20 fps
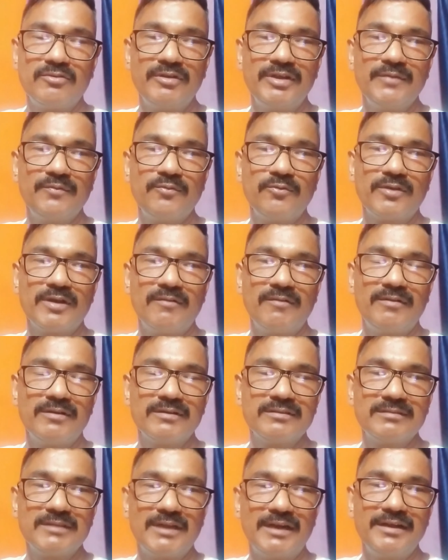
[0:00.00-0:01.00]
ट्वेंटी फोर
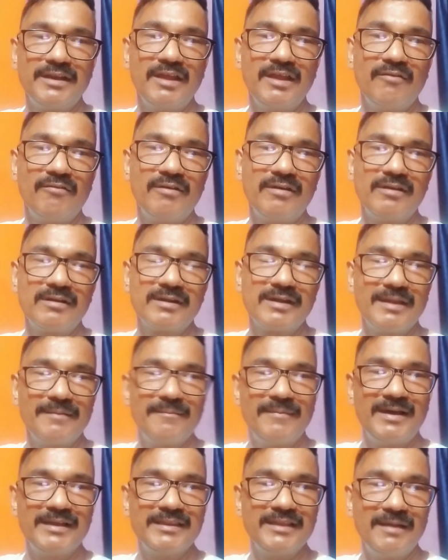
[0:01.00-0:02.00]
आवर थर्टी आवर के